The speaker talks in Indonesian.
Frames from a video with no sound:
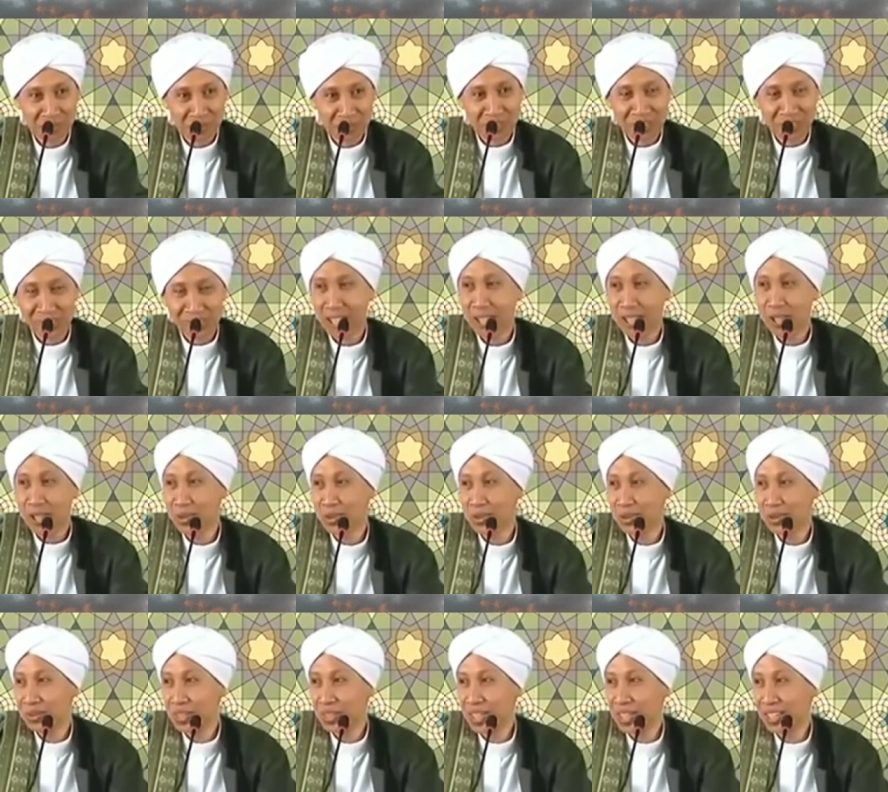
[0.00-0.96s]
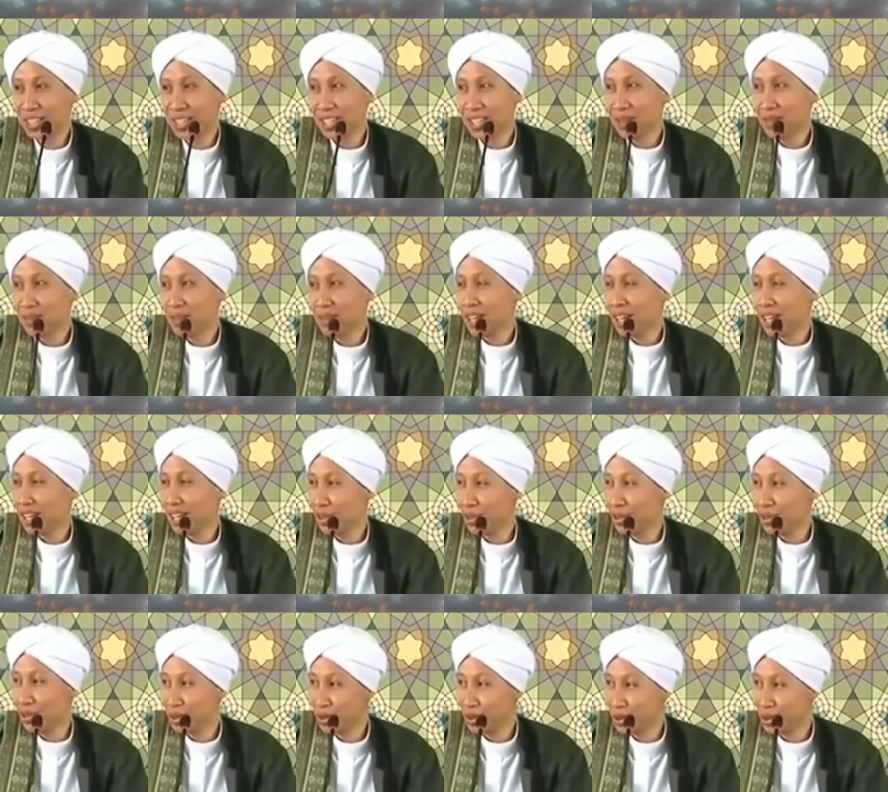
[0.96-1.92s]
Satu, biar tidak marah
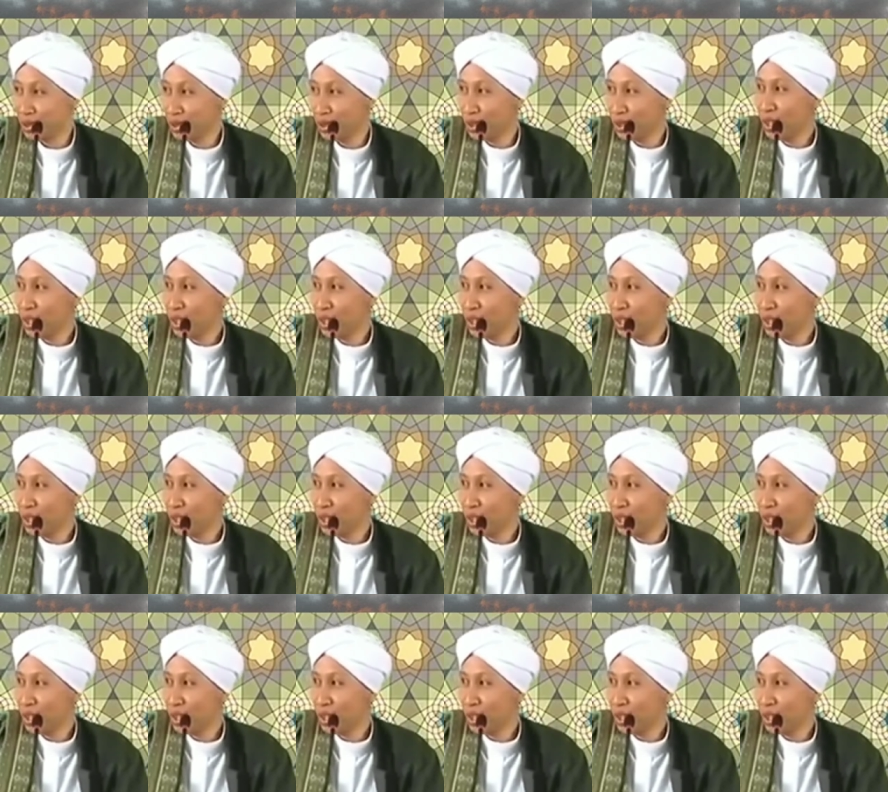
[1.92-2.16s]
dulu.